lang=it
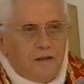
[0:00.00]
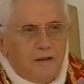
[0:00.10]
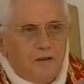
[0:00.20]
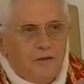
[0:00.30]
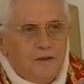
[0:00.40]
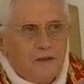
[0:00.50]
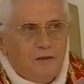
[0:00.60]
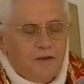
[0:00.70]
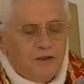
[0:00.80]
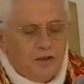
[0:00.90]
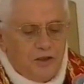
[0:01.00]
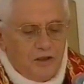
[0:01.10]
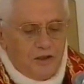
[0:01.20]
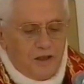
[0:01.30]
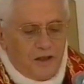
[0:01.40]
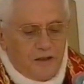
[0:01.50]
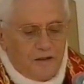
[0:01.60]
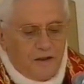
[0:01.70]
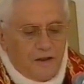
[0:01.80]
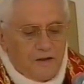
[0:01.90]
in questa vigilia
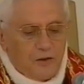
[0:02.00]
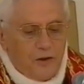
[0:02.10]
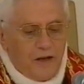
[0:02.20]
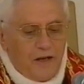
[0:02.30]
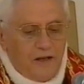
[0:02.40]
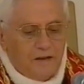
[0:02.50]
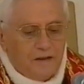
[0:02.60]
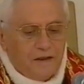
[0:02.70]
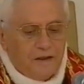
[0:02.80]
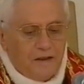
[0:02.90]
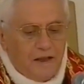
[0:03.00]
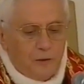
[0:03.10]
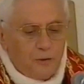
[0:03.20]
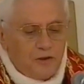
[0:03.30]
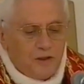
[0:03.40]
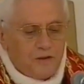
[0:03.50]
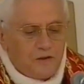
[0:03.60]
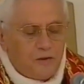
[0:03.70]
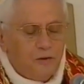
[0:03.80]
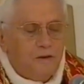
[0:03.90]
della solennità
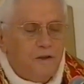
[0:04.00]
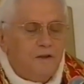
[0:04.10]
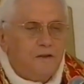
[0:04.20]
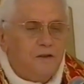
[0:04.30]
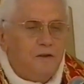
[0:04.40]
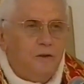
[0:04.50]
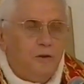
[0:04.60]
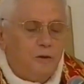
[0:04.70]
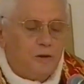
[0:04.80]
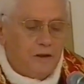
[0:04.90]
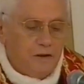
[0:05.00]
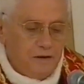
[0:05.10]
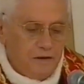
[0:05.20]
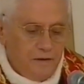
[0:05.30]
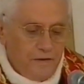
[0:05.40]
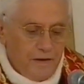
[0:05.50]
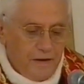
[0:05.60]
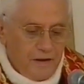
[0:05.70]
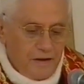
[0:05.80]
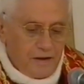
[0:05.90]
dell'annunciazione del Signore,
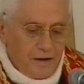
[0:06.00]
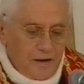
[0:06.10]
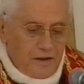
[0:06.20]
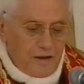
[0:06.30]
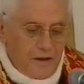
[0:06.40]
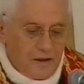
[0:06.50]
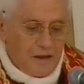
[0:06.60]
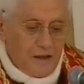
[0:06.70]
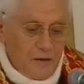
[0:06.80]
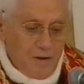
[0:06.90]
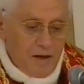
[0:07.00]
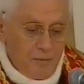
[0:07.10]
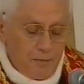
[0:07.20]
il clima